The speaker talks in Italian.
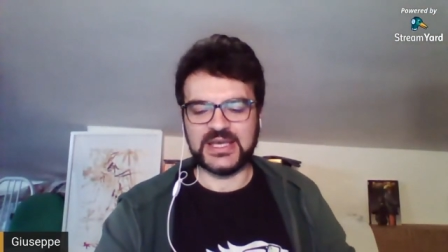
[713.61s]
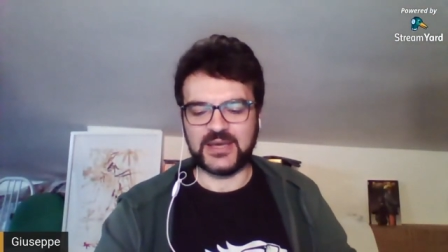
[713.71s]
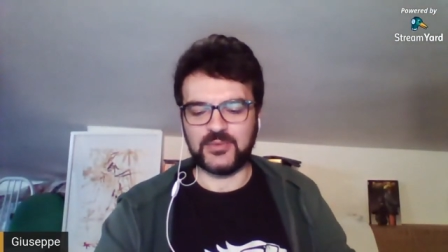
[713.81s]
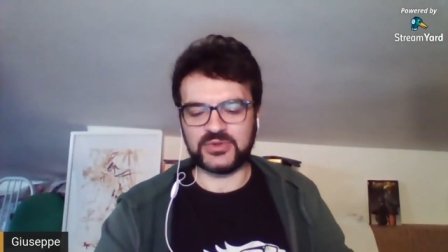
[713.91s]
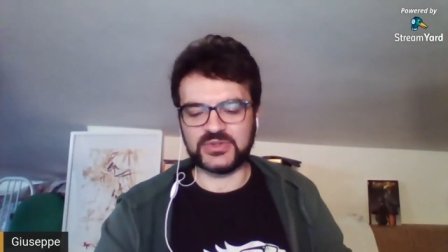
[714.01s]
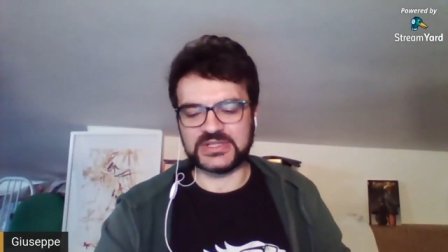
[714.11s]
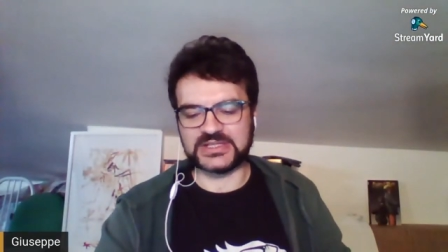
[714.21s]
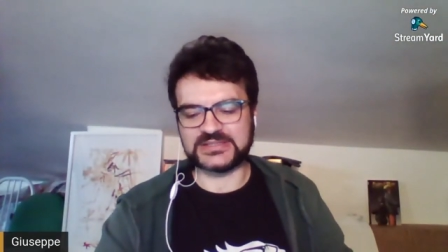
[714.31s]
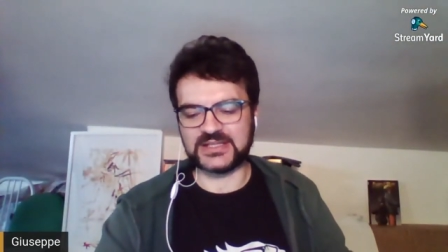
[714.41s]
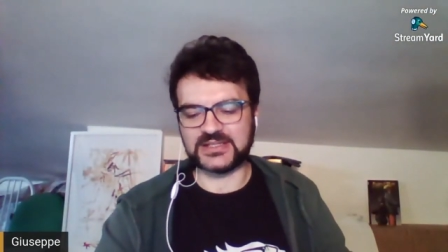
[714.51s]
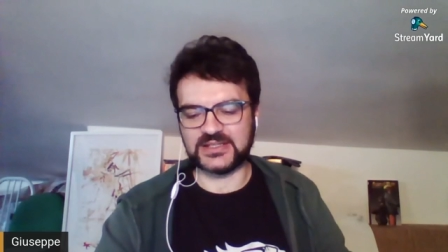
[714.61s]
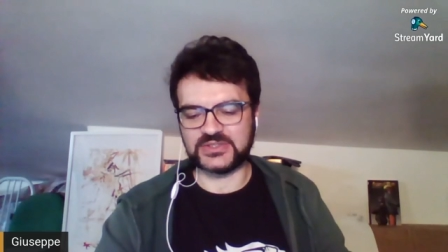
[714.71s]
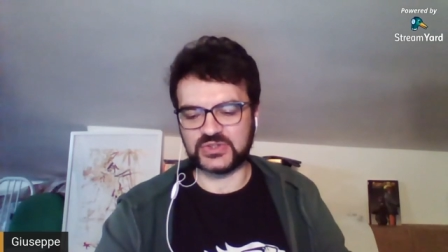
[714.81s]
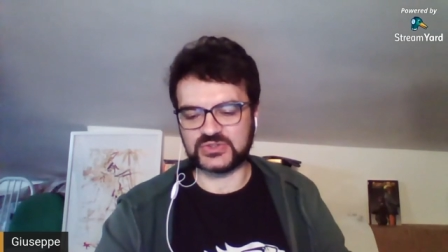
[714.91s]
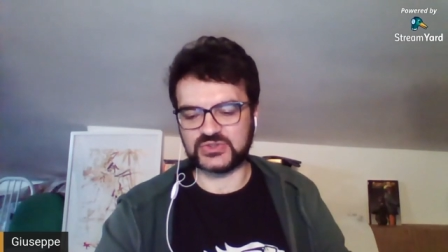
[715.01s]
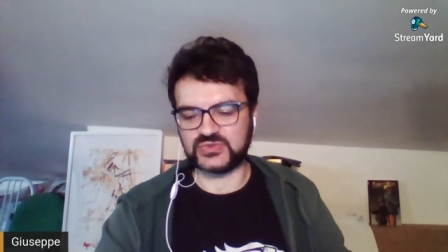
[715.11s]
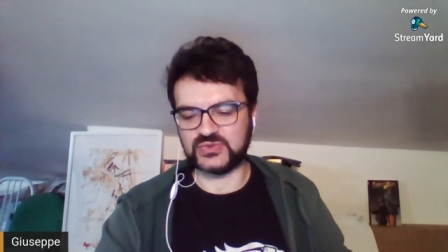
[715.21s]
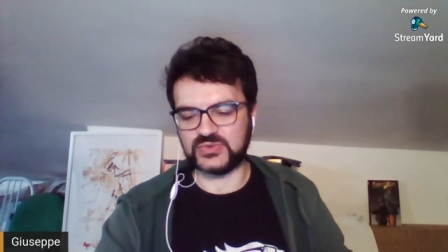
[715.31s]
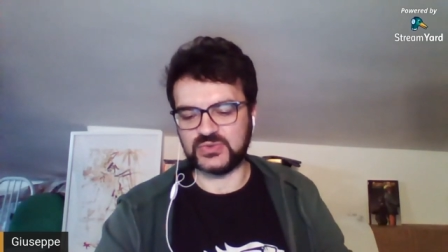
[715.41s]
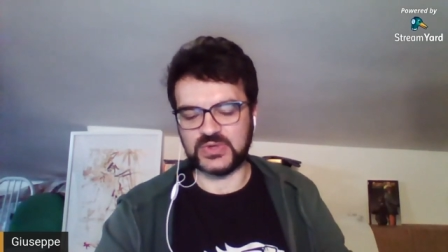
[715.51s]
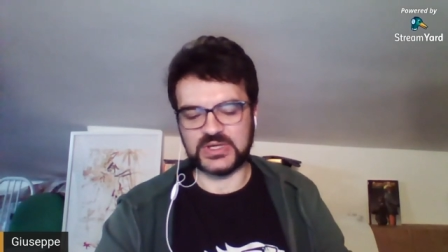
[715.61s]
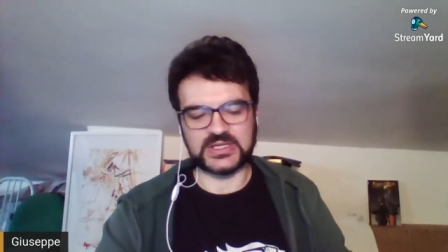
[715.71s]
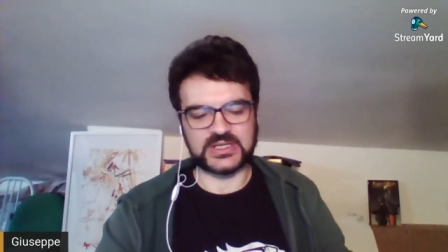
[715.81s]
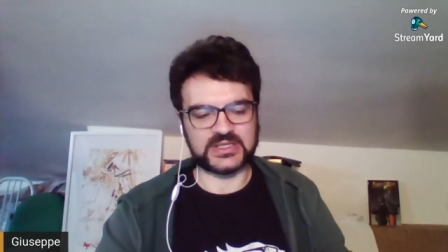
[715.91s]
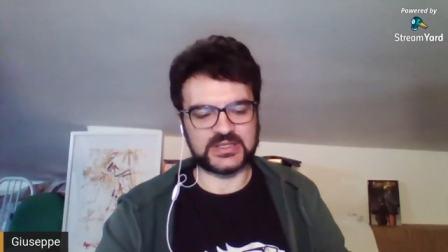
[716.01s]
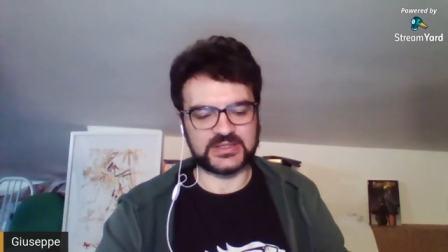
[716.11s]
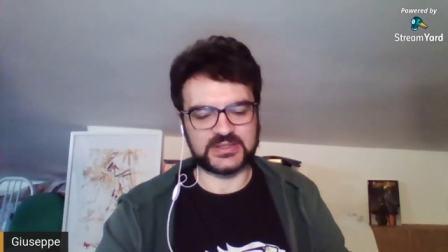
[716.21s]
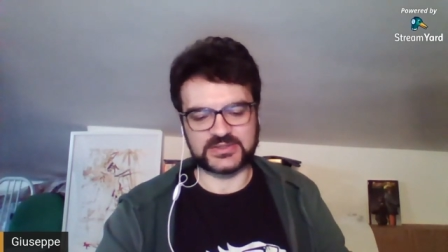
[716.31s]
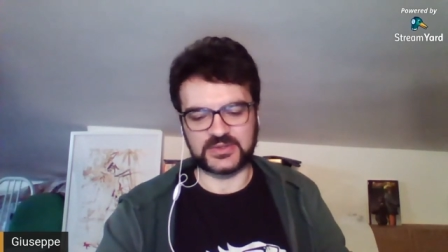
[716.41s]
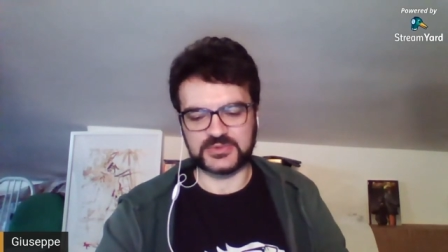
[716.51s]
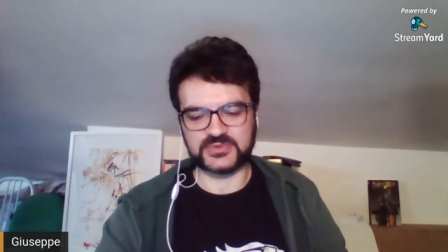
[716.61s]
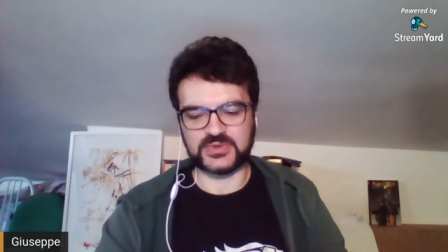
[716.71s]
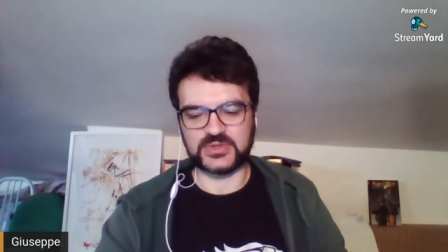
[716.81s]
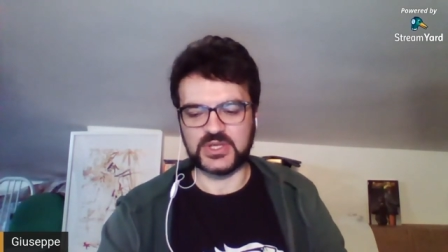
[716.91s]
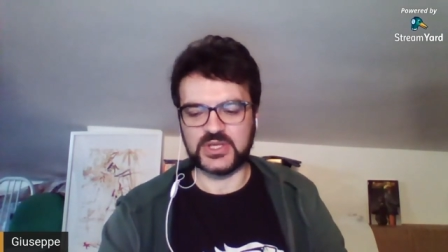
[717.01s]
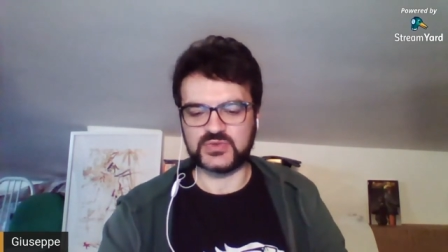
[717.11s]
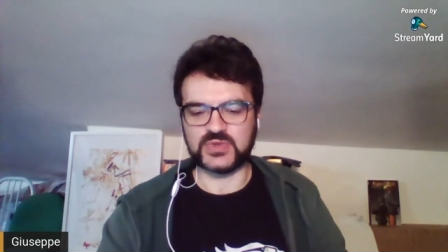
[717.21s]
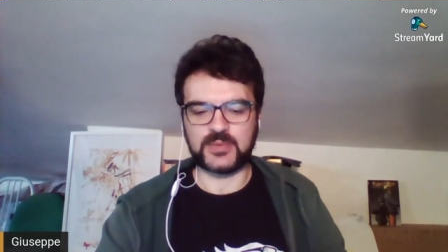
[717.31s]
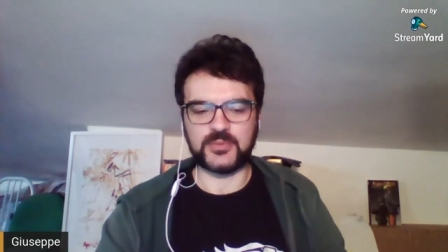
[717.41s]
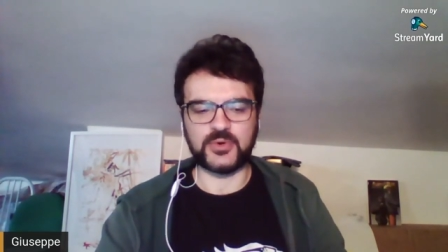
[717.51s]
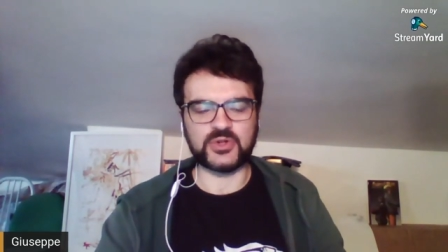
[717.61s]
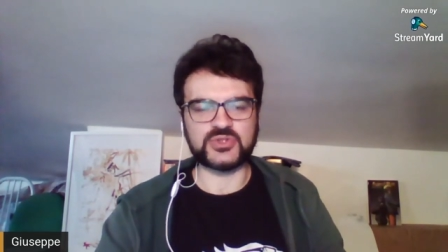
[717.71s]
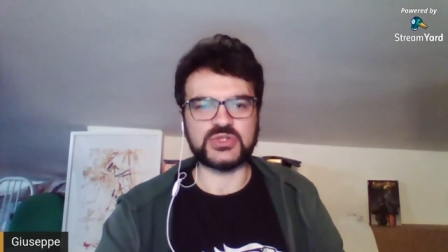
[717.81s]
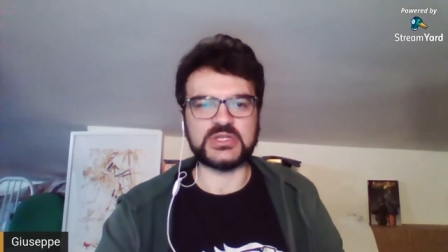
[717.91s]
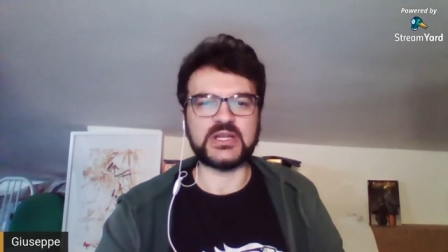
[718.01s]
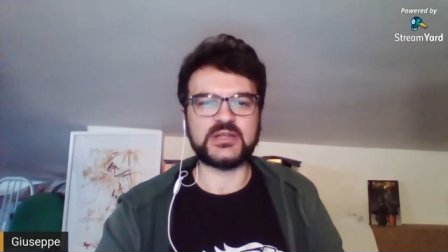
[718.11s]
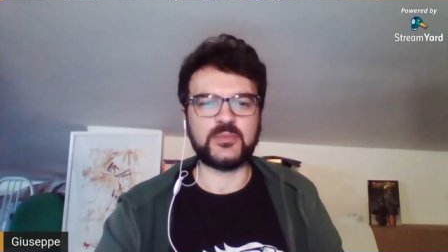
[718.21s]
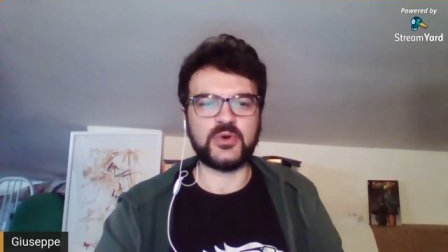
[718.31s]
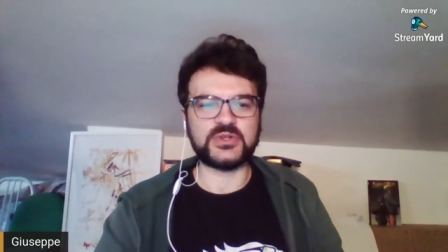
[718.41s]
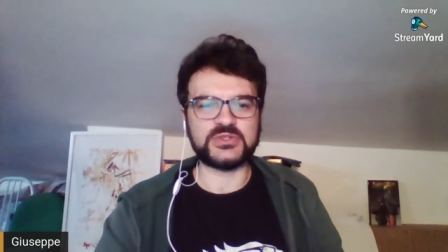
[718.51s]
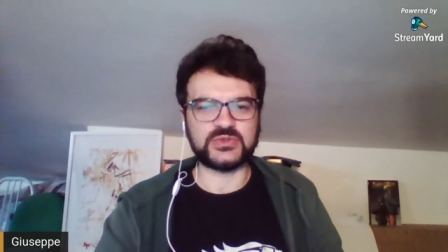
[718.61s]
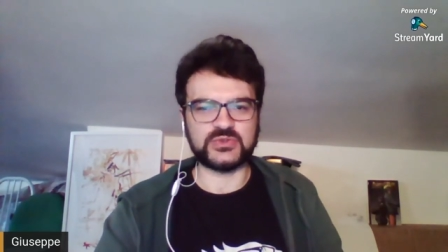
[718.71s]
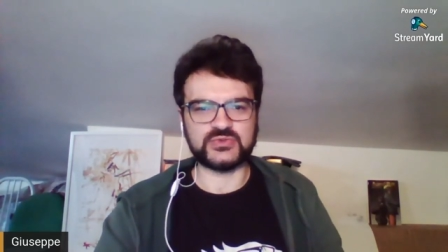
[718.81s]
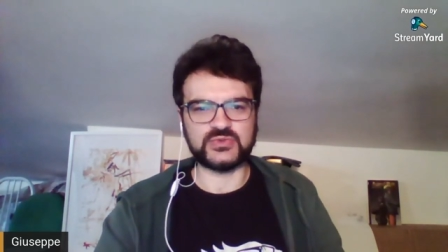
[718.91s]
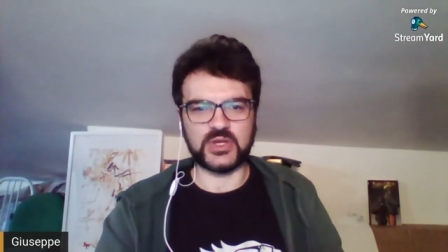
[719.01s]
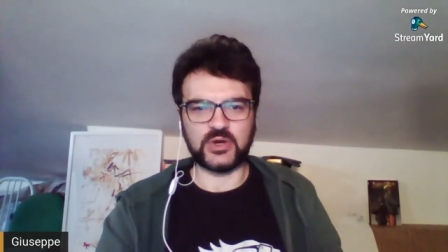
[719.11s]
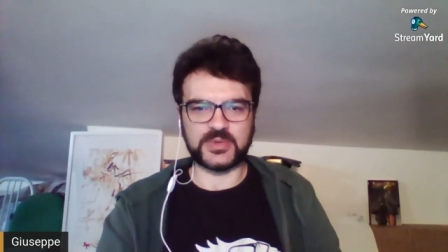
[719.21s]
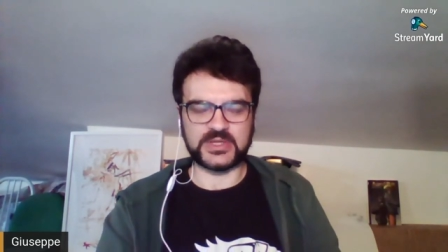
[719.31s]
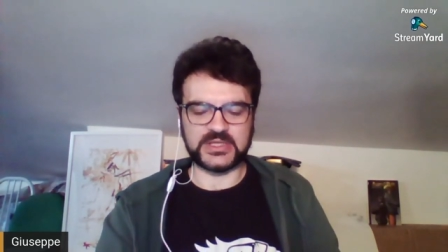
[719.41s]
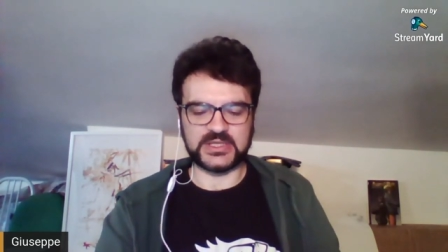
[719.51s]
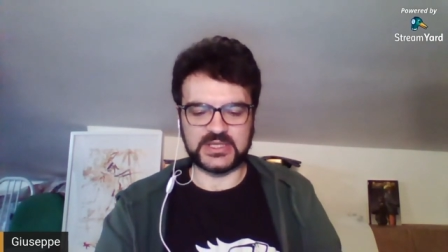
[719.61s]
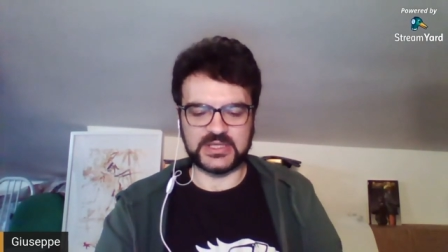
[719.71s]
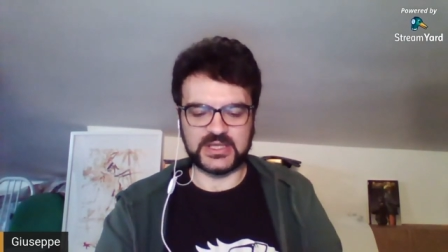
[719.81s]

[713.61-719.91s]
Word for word: È molto interessante il discorso su, eh, insomma, sul, sull'approccio di Grant Morrison sulle opere di,